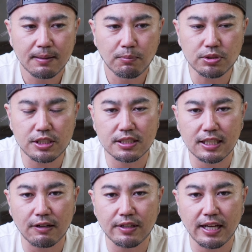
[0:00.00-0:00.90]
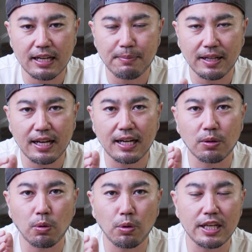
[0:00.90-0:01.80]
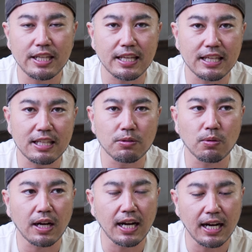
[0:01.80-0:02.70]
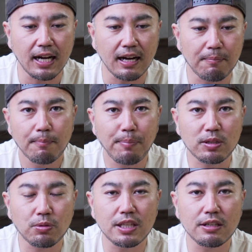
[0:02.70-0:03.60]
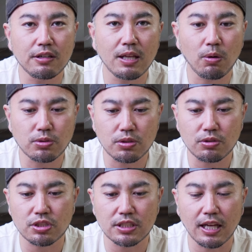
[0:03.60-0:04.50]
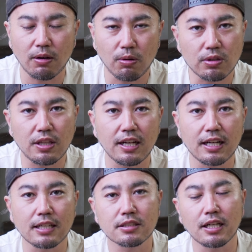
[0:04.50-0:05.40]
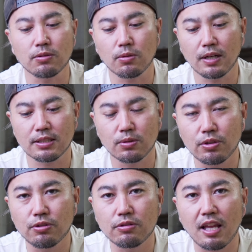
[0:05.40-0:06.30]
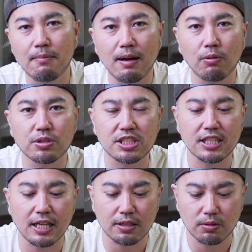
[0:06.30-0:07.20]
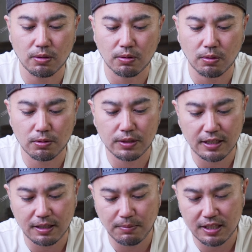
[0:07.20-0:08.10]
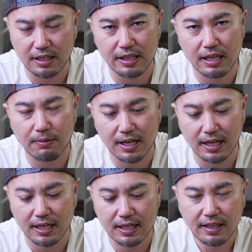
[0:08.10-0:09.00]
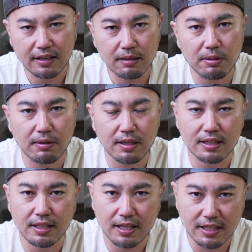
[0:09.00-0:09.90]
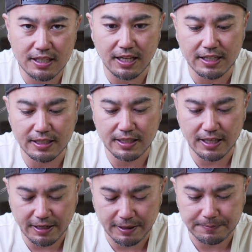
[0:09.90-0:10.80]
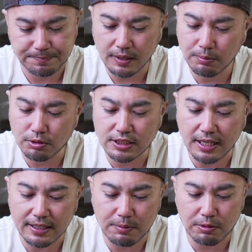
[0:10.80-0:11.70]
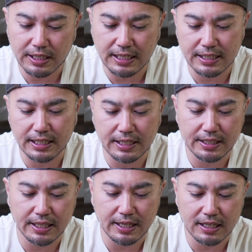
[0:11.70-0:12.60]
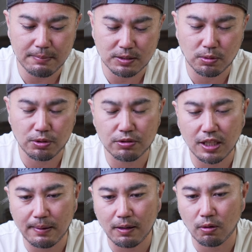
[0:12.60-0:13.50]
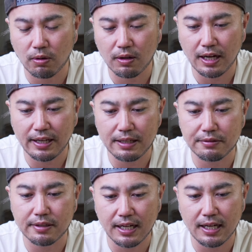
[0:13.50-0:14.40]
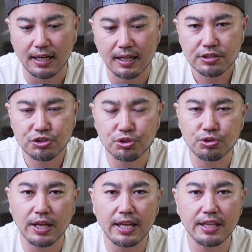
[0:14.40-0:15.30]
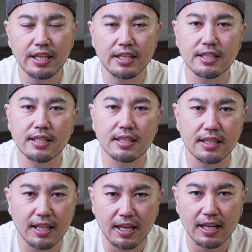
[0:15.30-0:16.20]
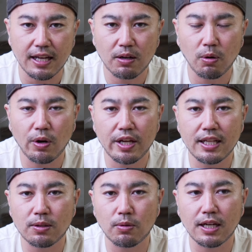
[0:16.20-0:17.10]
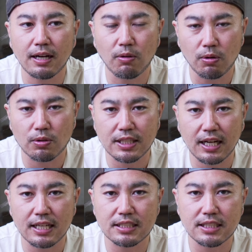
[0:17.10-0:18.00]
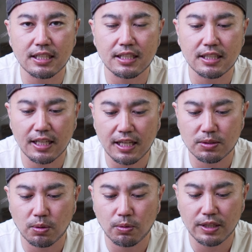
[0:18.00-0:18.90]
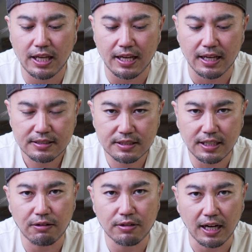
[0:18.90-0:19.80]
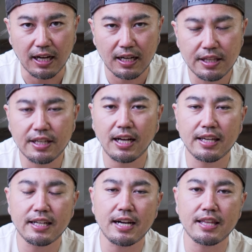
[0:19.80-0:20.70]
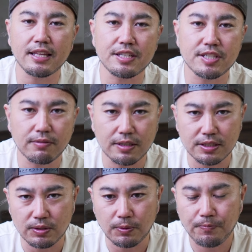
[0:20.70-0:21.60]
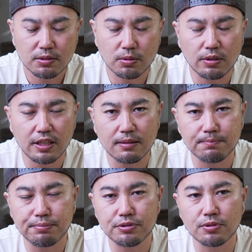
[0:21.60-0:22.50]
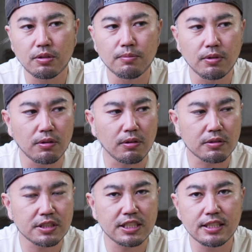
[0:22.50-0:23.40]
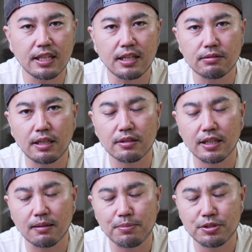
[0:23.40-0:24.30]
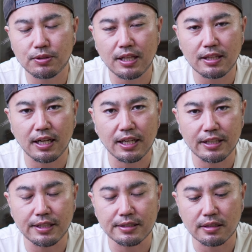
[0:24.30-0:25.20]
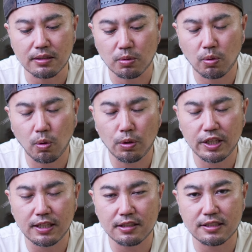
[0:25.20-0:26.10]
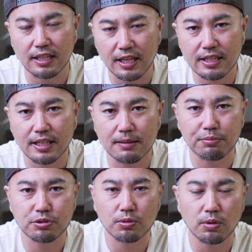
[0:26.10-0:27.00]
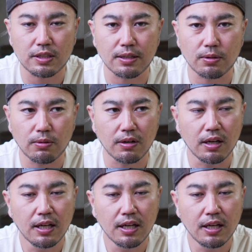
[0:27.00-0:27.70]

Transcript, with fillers: もし使うんであればなんかノコギリで切るとかバトニングで細くして折ってから使うとかそういう手間をしないとこの焚き火台では焚き火はできないんでもし焚き火をやりたいんであればそういう手間をかけるか周辺に行って小枝とかを探してきてそこで使うかに限られてきちゃうんですよそのキャンプ場も自然あふれるキャンプ場だったらいいんですけど高規格なねキャンプ場とかだと